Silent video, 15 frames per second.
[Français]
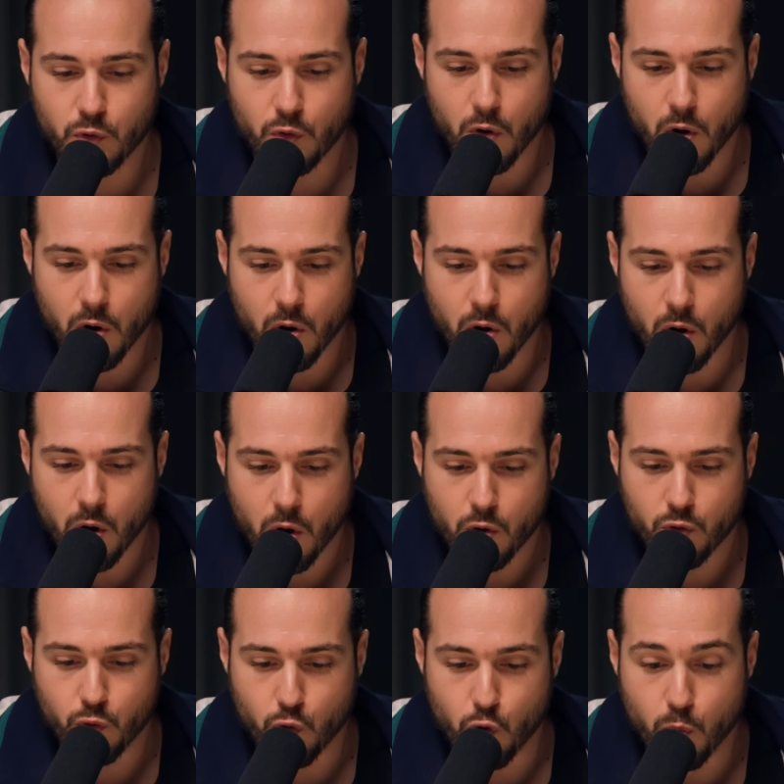de, euh,
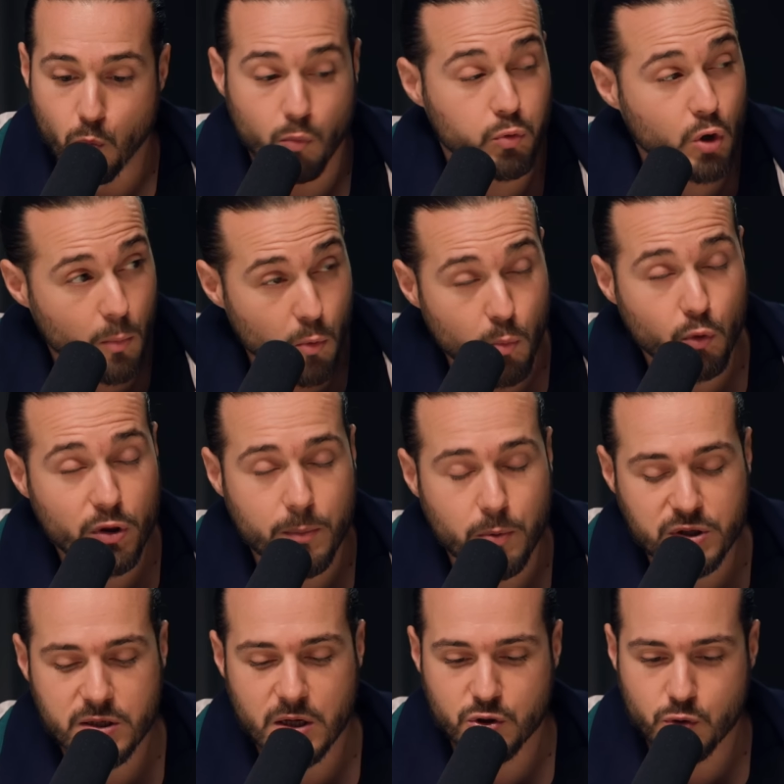comme Le Monde est
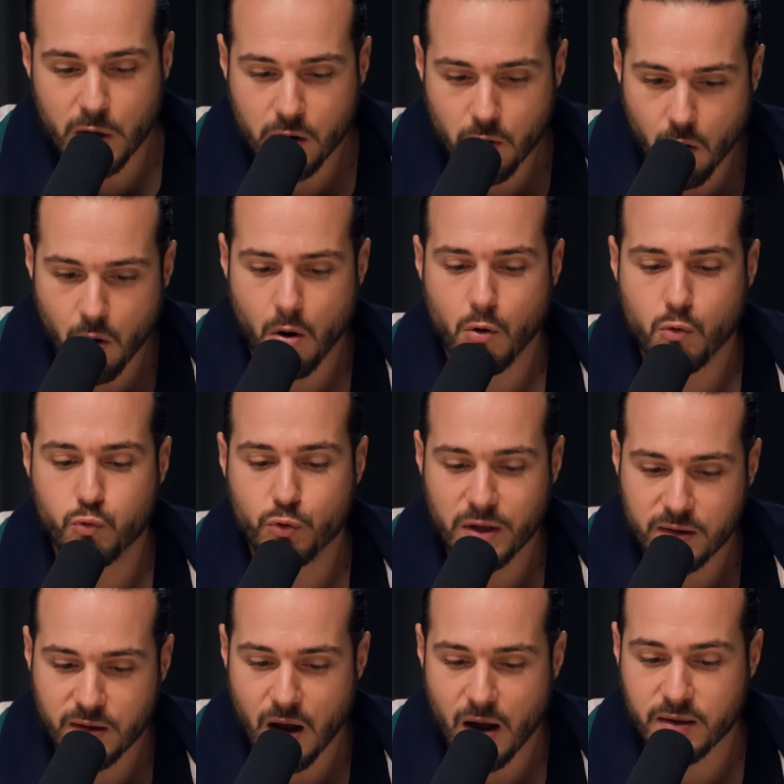petit et Dieu est grand, Coup
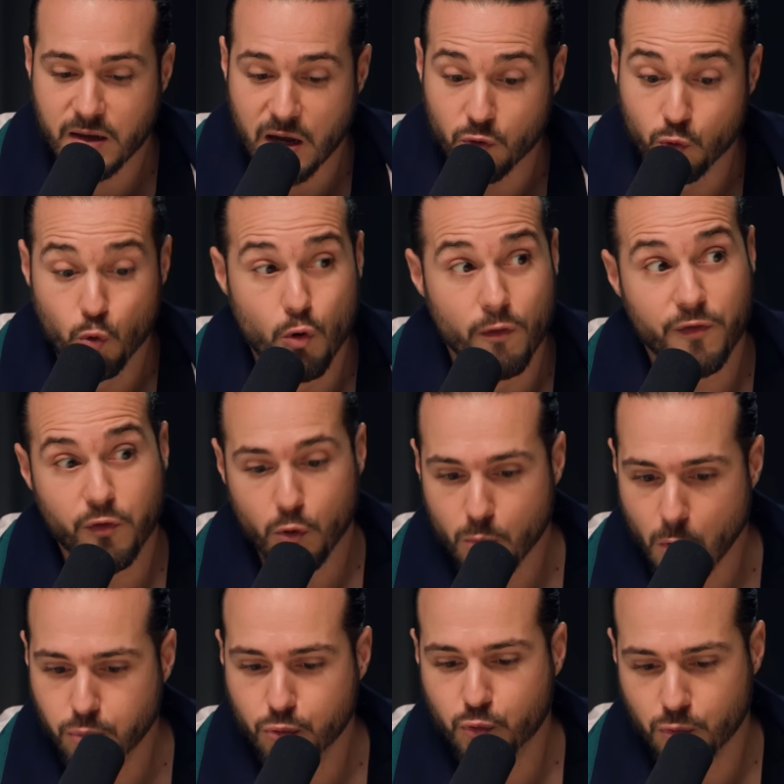d'État, Nganou, Le Flot de
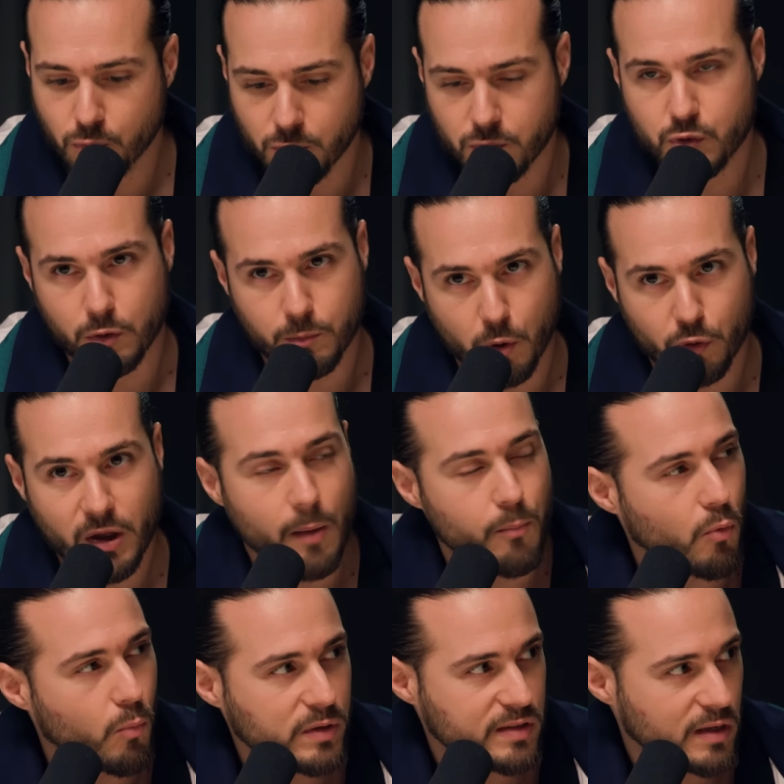Mobutu sur une prod trap.
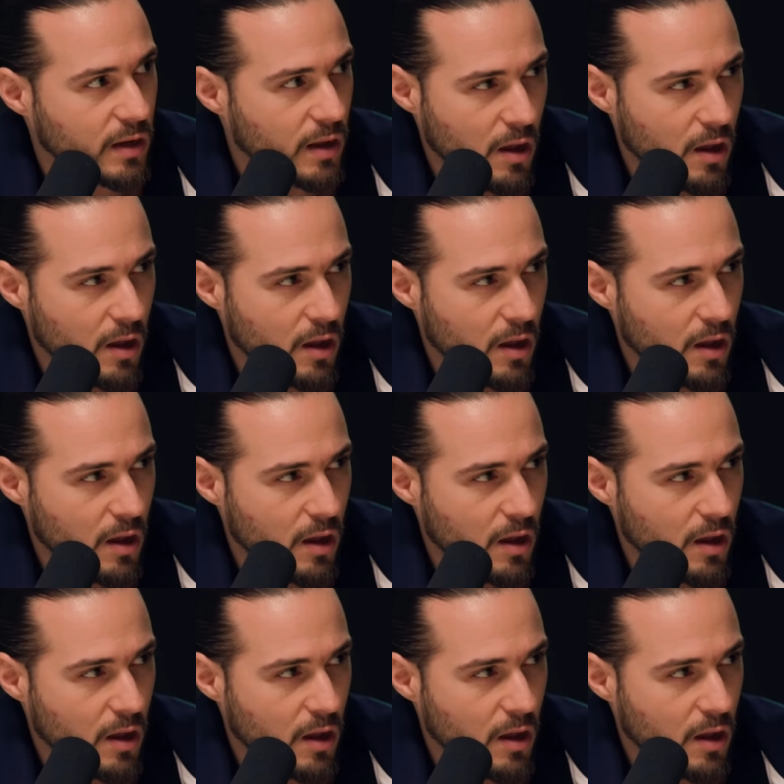Pour moi, c'est